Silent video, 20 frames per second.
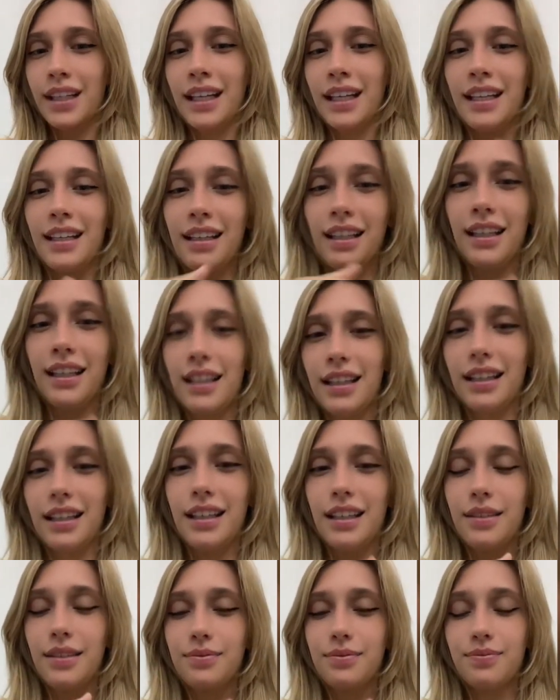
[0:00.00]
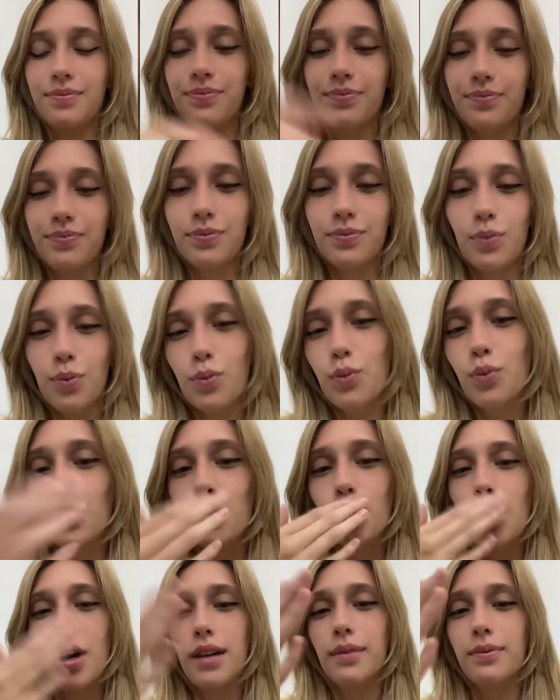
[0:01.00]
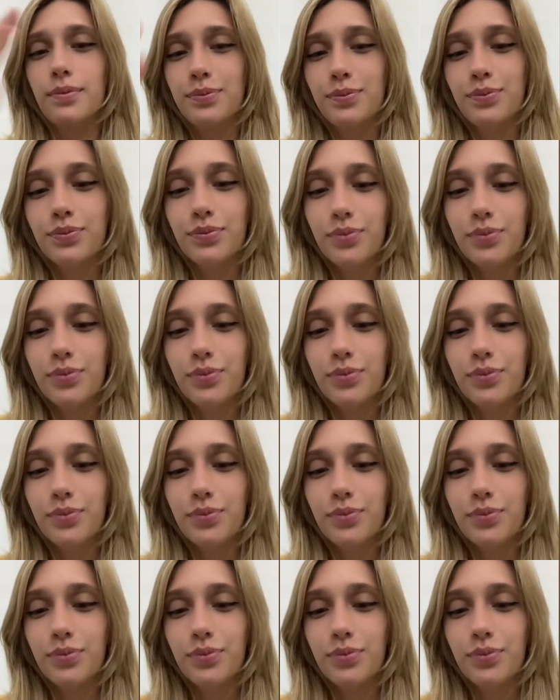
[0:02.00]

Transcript: tini, tini, tini. Mua.